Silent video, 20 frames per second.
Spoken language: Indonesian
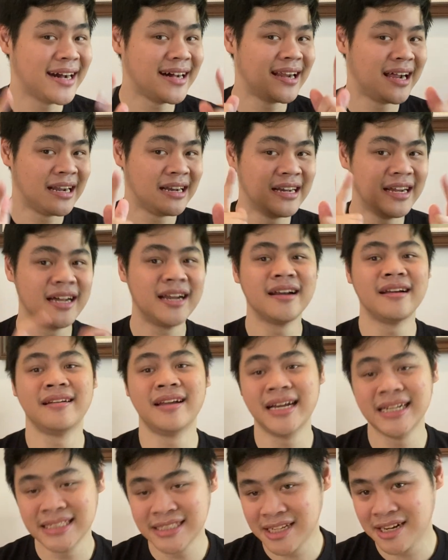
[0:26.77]
ada
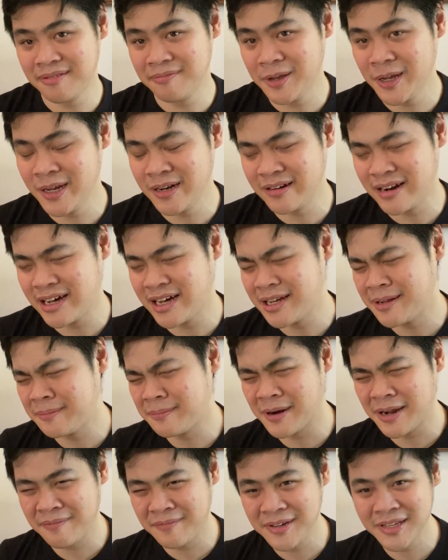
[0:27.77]
live streaming dan
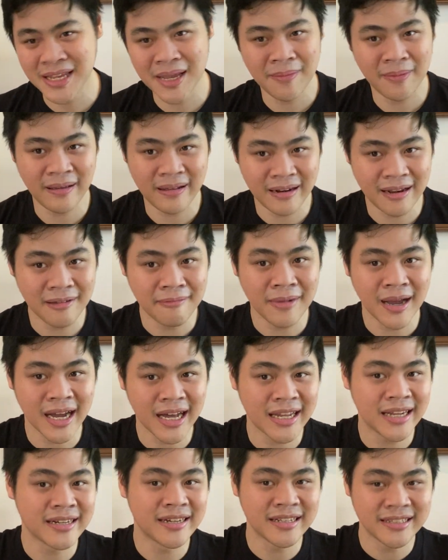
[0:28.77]
premis yang hari
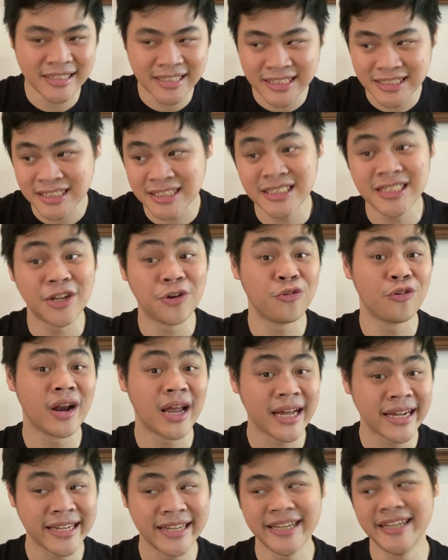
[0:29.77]
bakal nanti seru
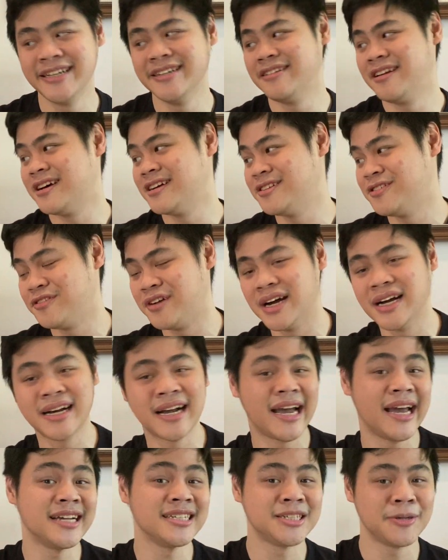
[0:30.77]
lagi dan juga
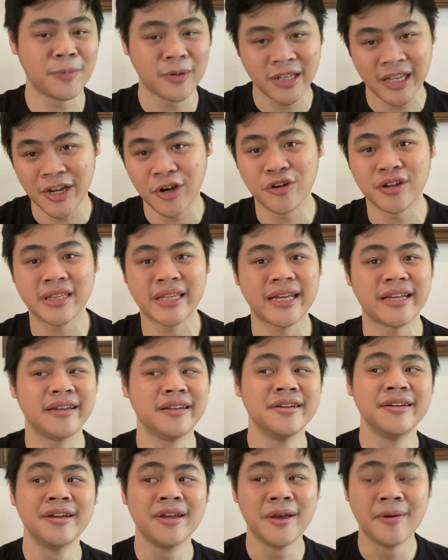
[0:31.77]
kayak seperti konten
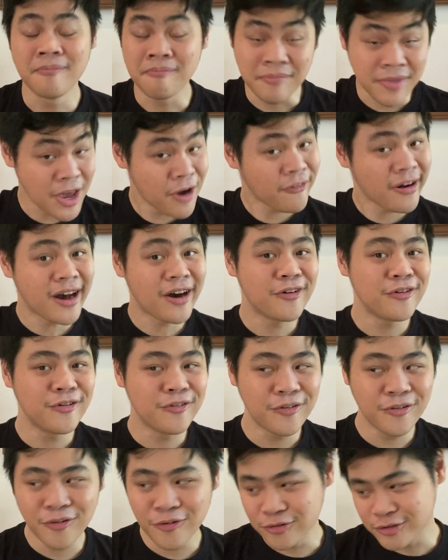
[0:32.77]
Miau
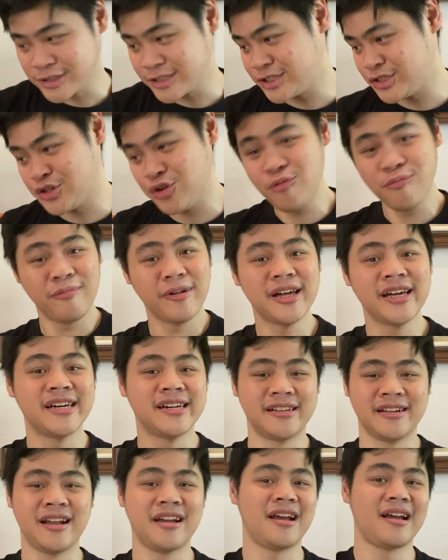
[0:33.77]
Au, The
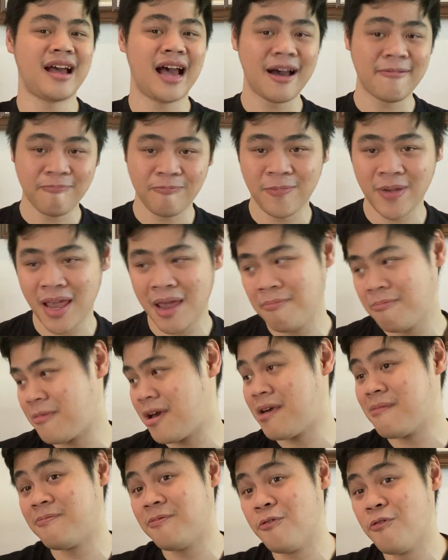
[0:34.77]
Jumer, Apip,
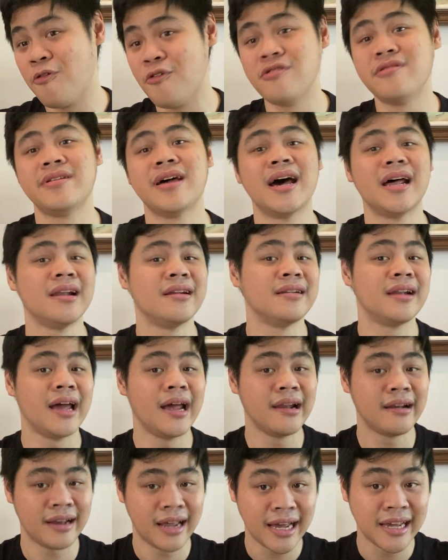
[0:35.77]
Epun, dan
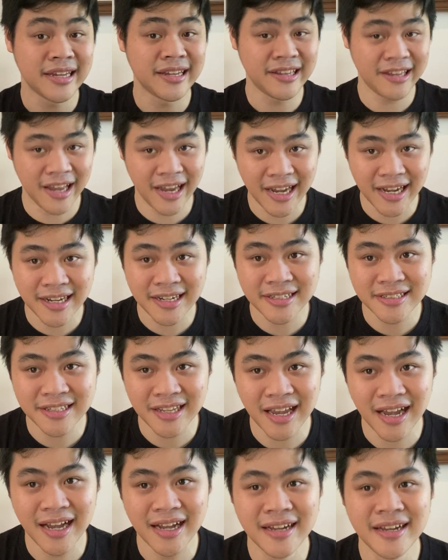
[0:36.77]
lain-lainnya
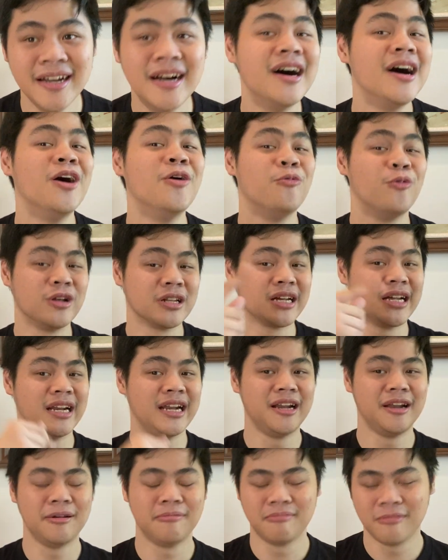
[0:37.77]
ya buat
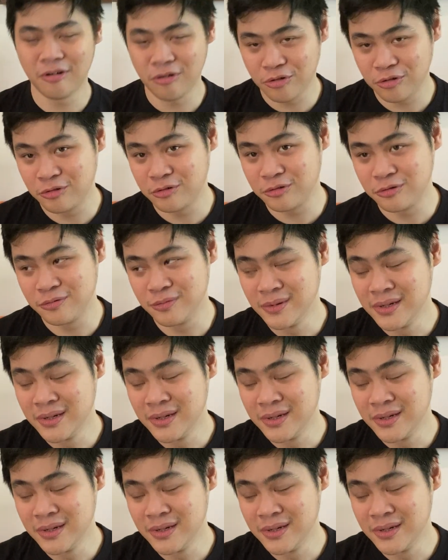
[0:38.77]
kalian yang mau